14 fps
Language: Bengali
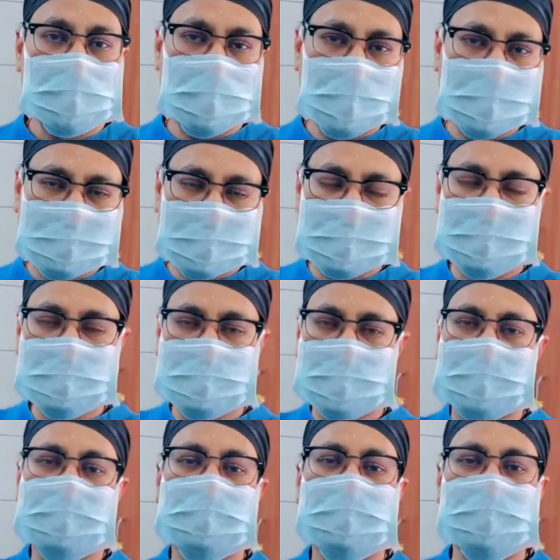মানে যে
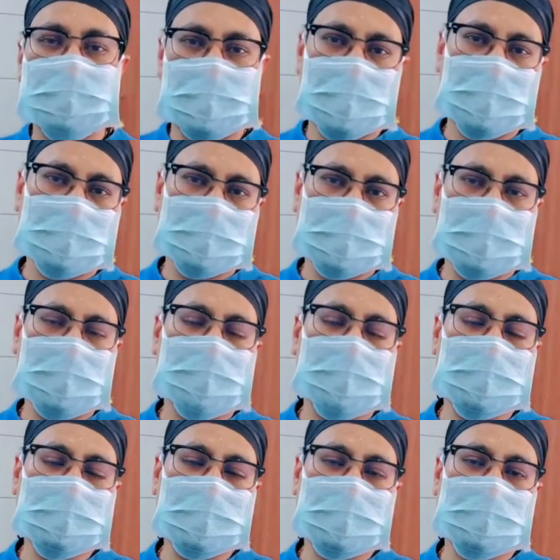চেস্ট যেটা আছে
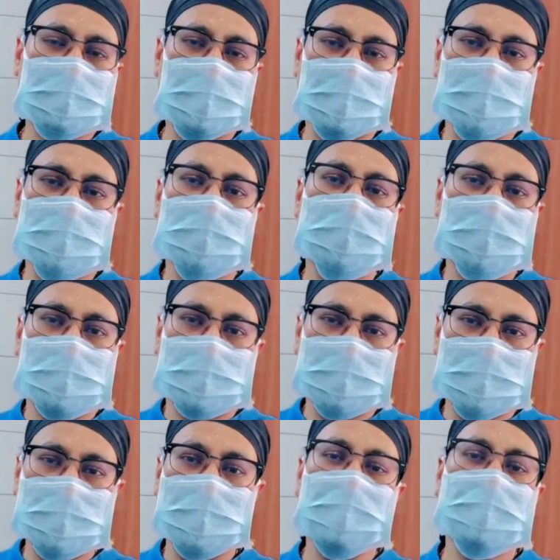আপনার চেস্টে এমন ভাবে
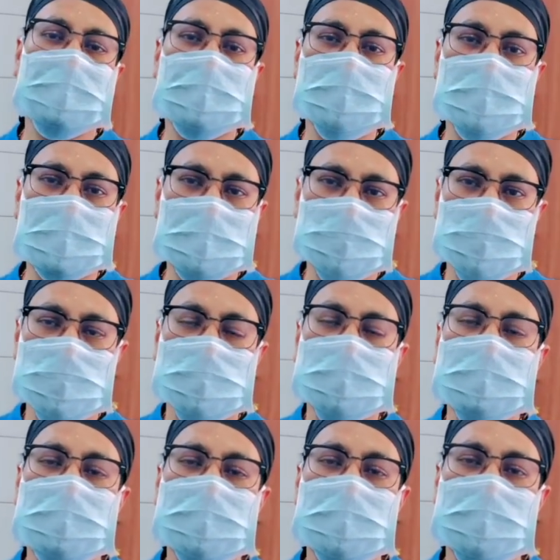বেড়ে যায় ওখানে চর্বি
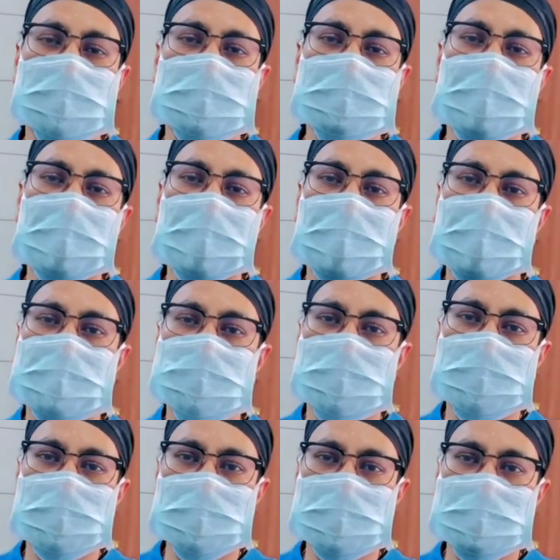জমা হয়ে যায় গ্ল্যান্ড
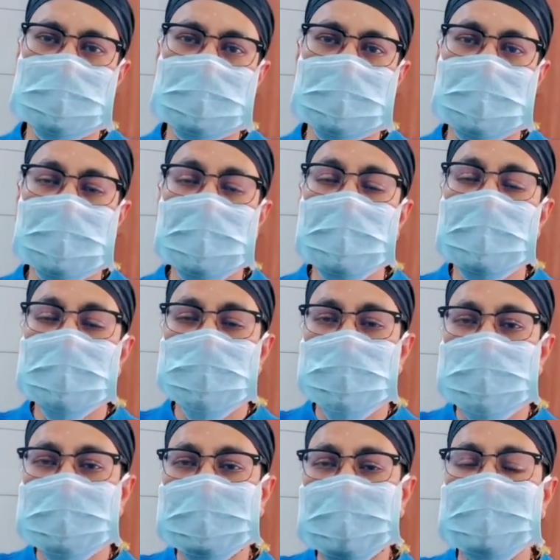জমা হয়ে যায় তো
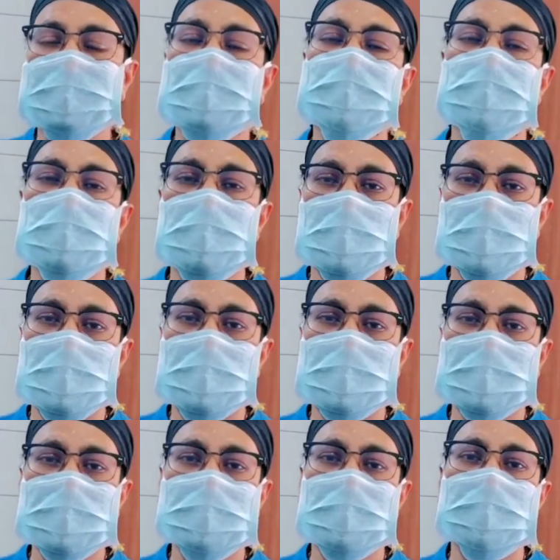দেখতে মনে হয়
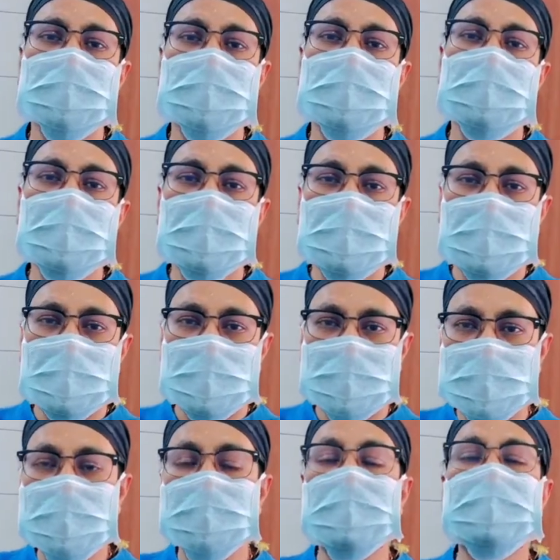কি যেমন
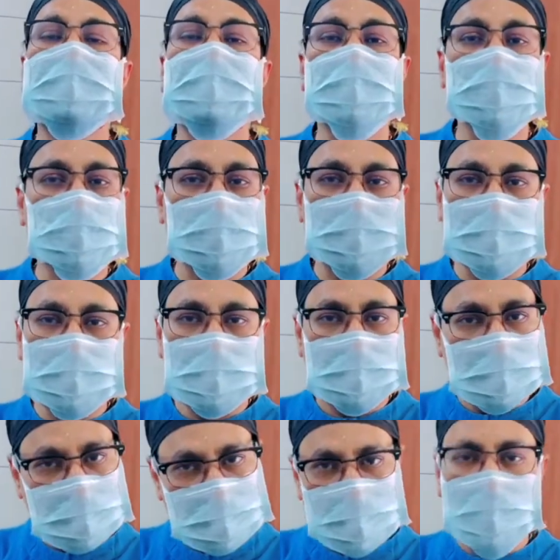ফিমেলদের মতন
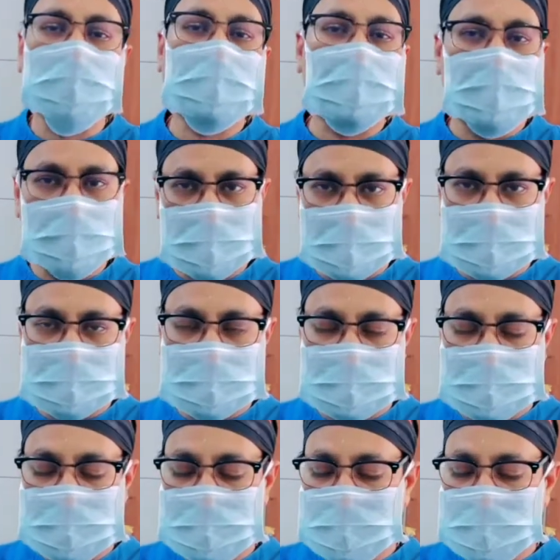বুকটা হয়ে গেছে